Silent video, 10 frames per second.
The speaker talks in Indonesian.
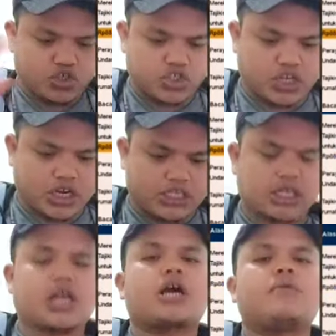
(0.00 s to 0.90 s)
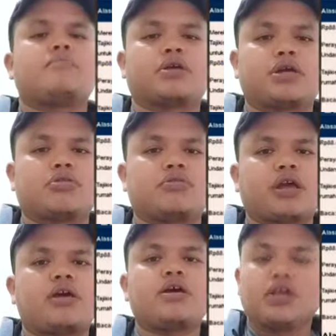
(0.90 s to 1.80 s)
Wow,
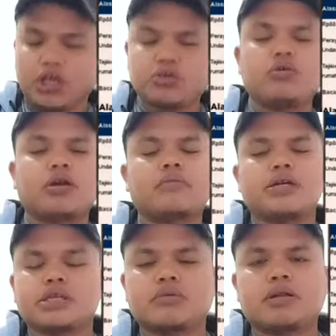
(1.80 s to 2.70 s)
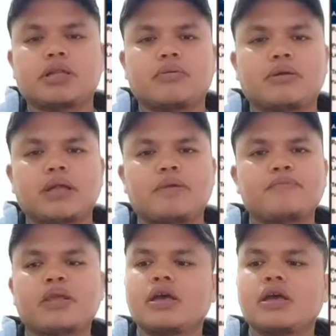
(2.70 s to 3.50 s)
perayaan dua hari besar agama Islam,